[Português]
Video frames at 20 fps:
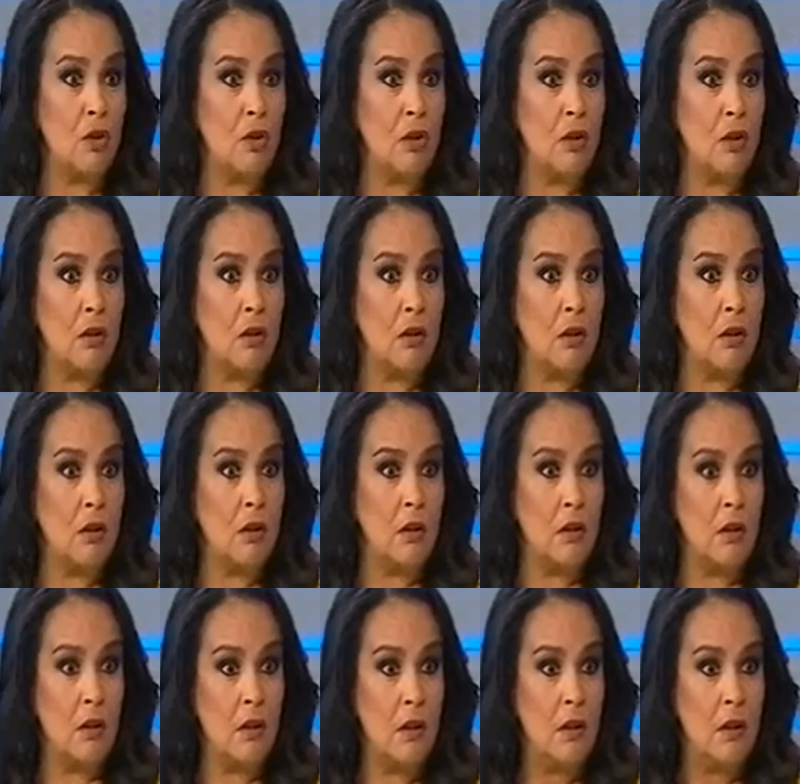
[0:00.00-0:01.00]

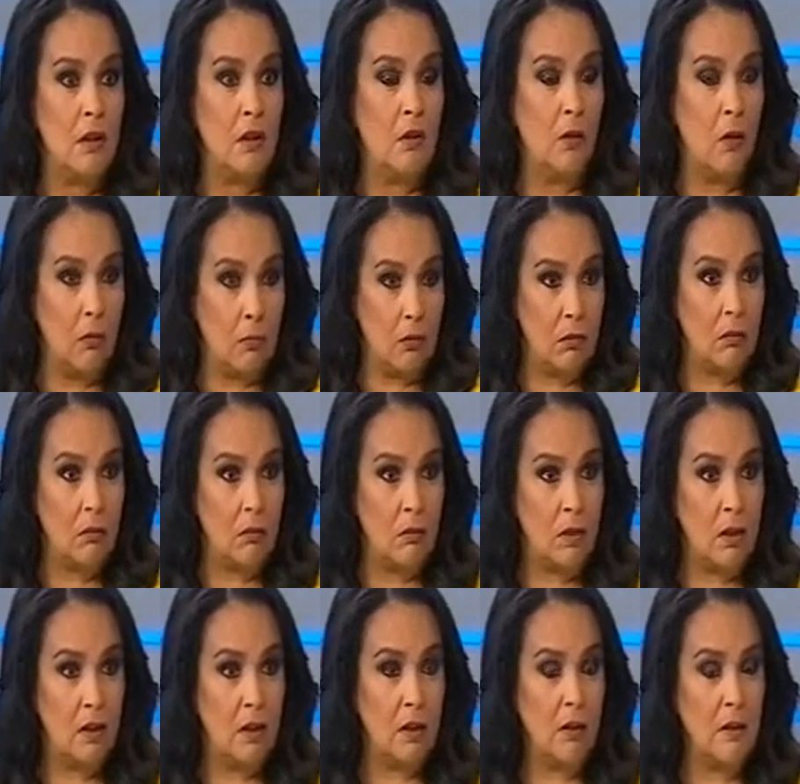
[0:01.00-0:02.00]
uh, com,
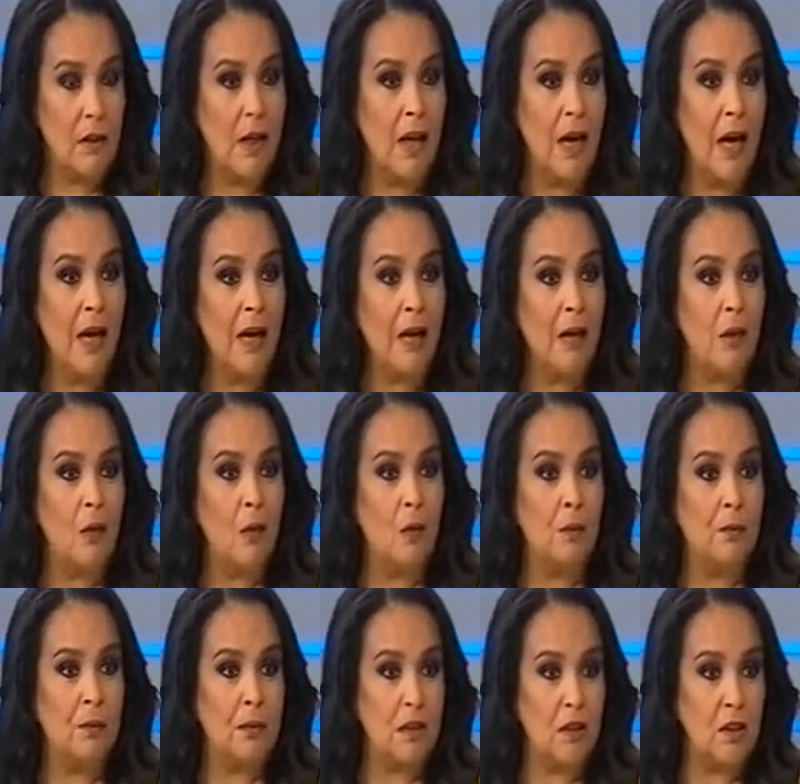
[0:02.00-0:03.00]
dando a cara, com
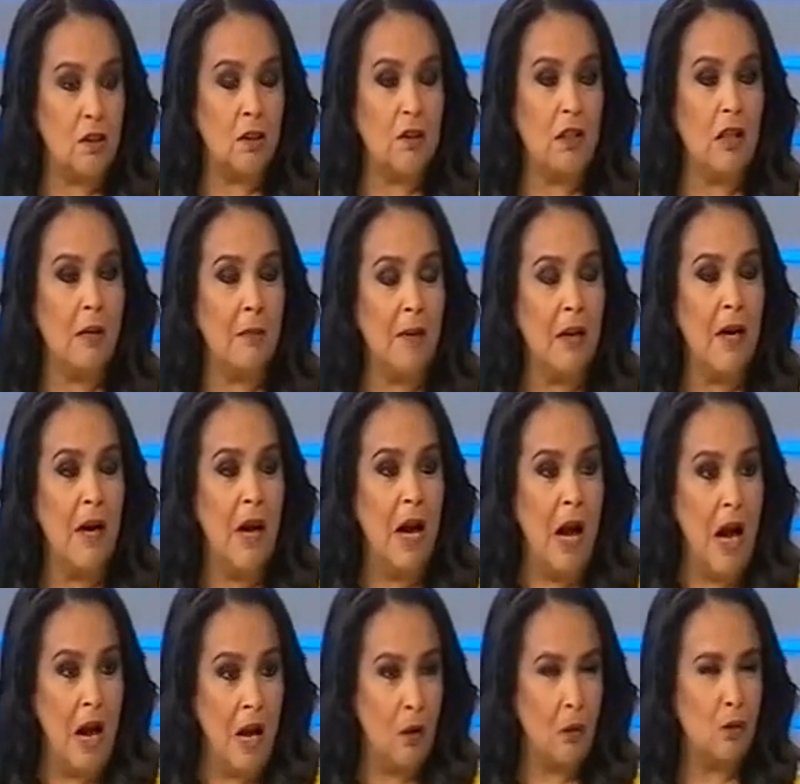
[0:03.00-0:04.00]
presidentes de Câmara,
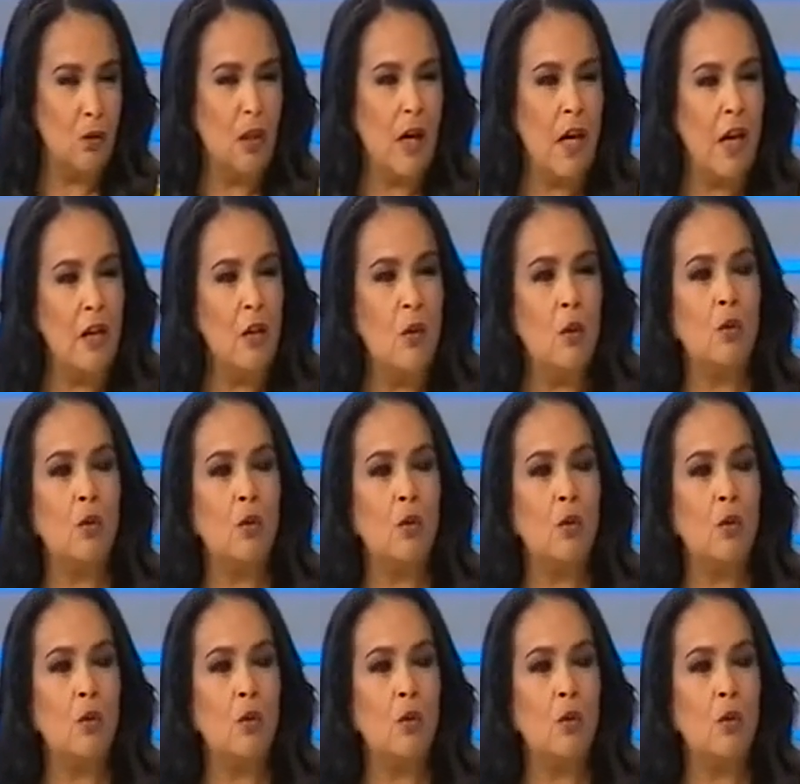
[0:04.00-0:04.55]
a acusarem ou a